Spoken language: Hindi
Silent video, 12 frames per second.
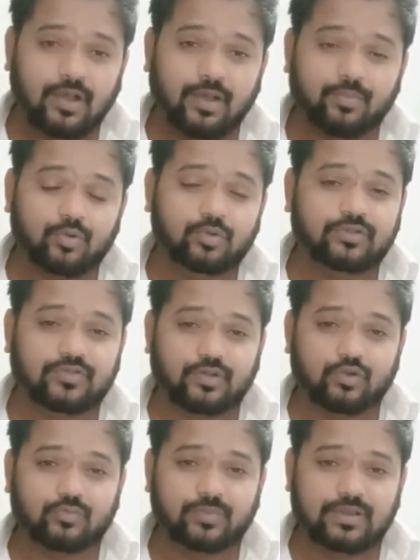आपको
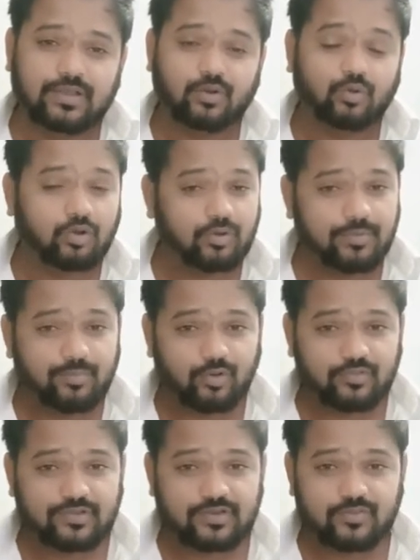डिस्काउंट मिलेगा और भी
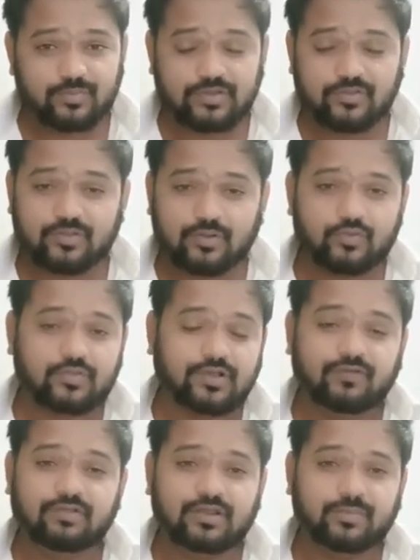बहुत सारे इसमें डिस्काउंट
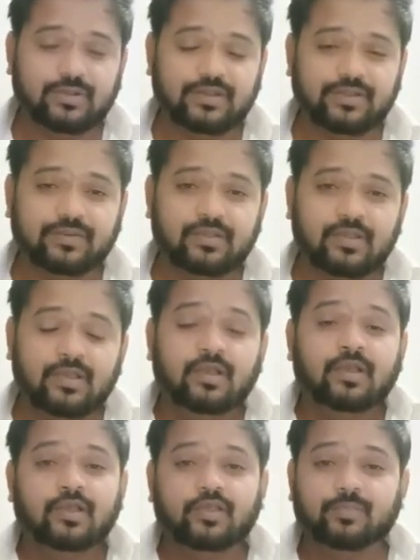अवेलेबल हैं
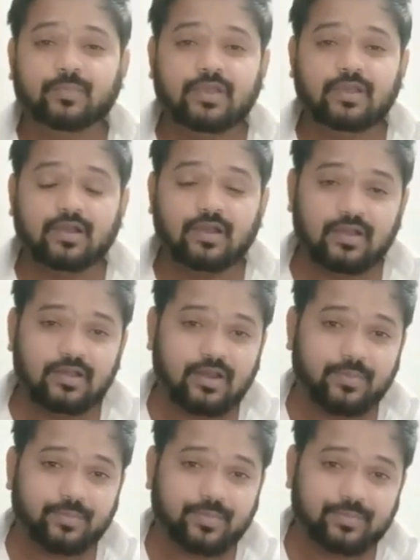इसमें अगर
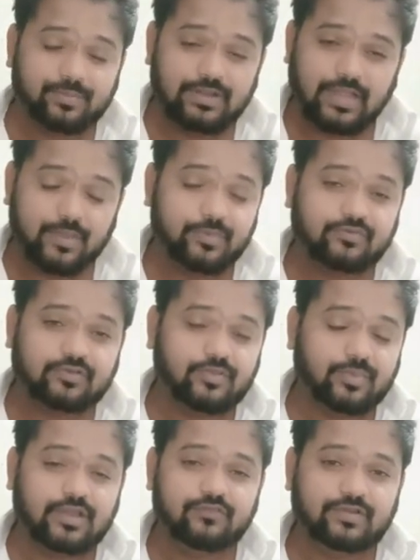आप लाइफ स्टेज
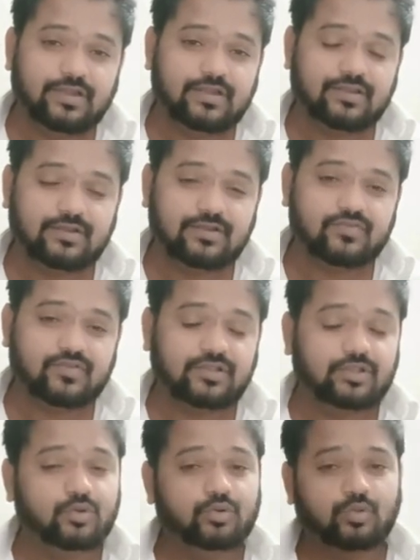बेनिफिट ऐड करना
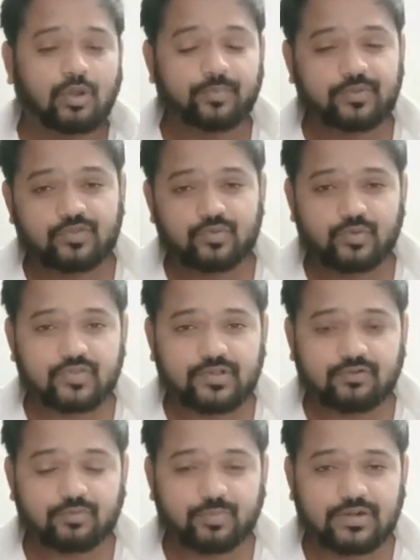चाहते हो तो आप इंश्योरेंस
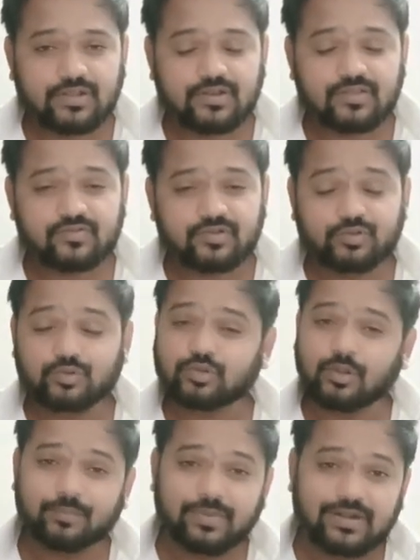कवर बढ़ाना चाहते हो तो
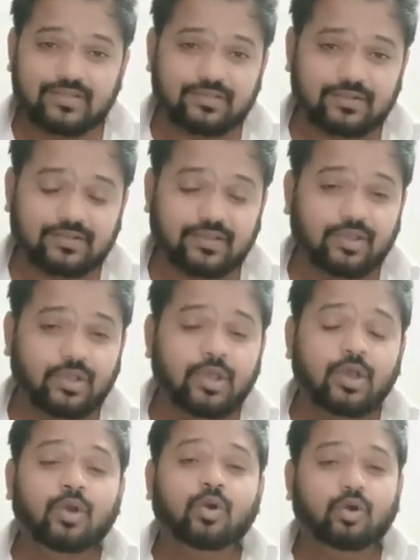आप बढ़ा सकते हैं
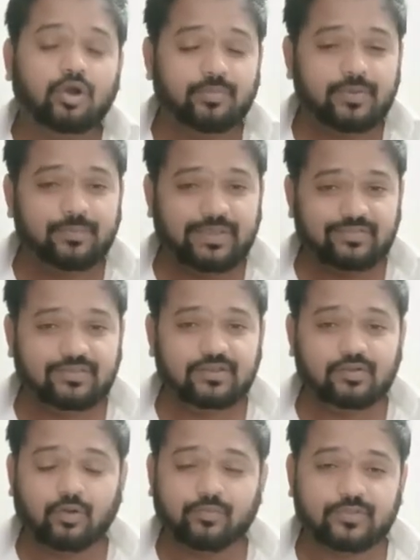और भी
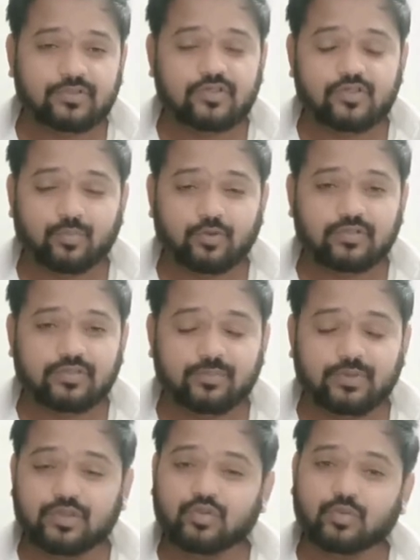बेहतरीन ऑप्शंस इस पॉलिसी
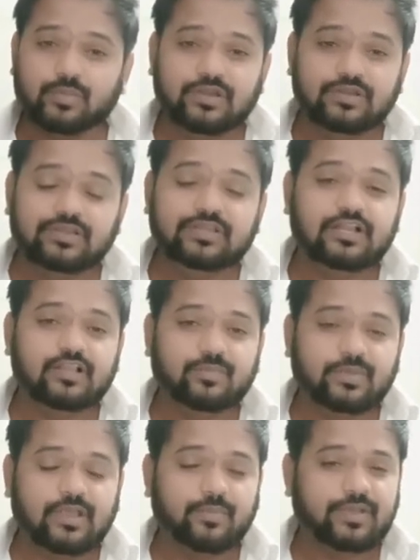में हैं जो मैंने डिटेल्स में
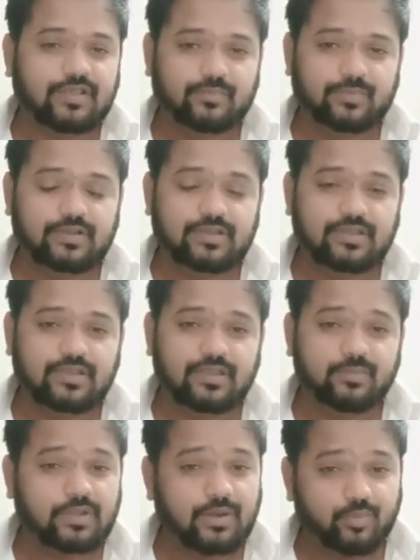यहाँ पे एक्सप्लेन किए हैं
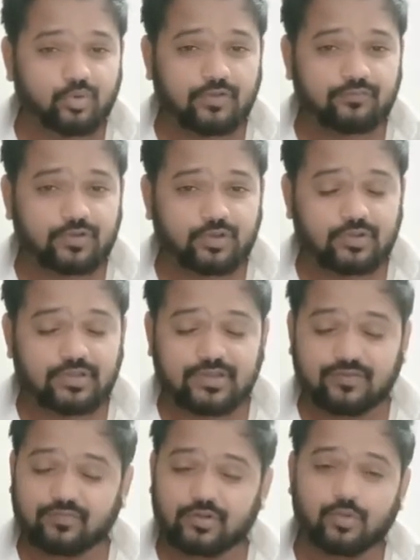मेरा पूरा वीडियो देखिए
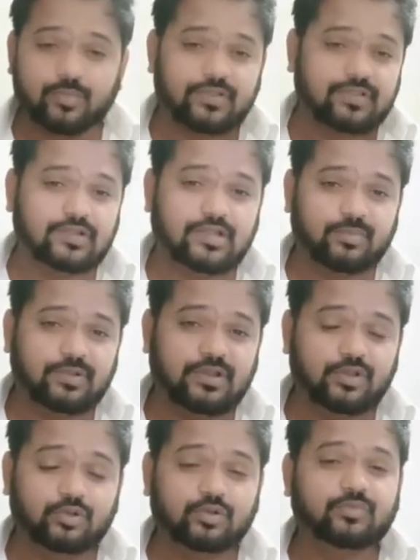वीडियो पसंद आए तो मेरा
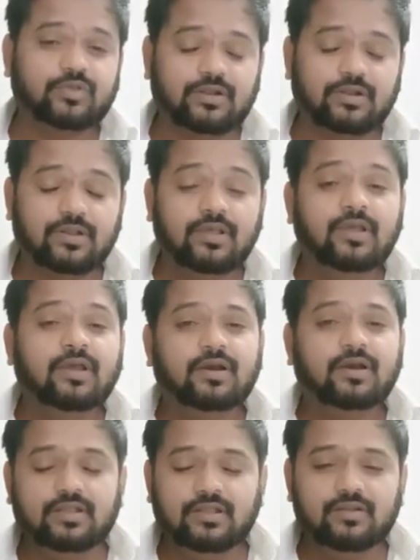यूट्यूब चैनल
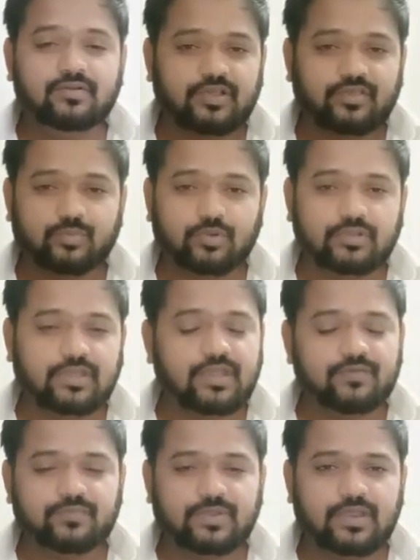अनिल राजपूत
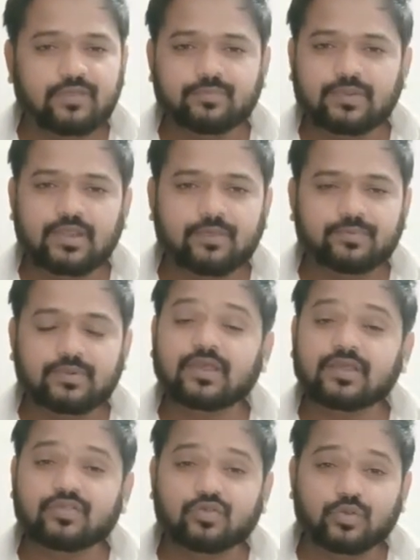एफ एफ एफ
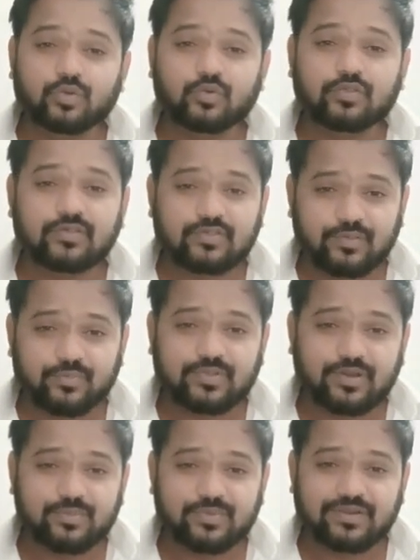एस जरूर से
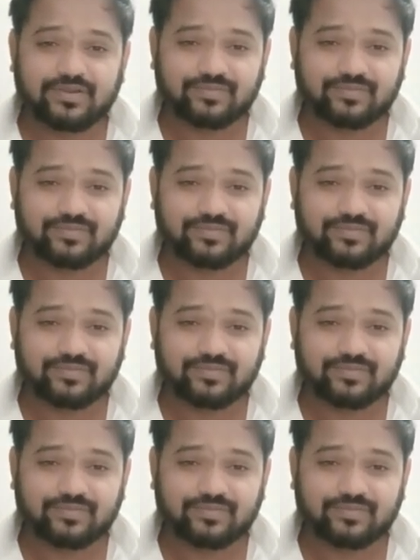सब्सक्राइब करें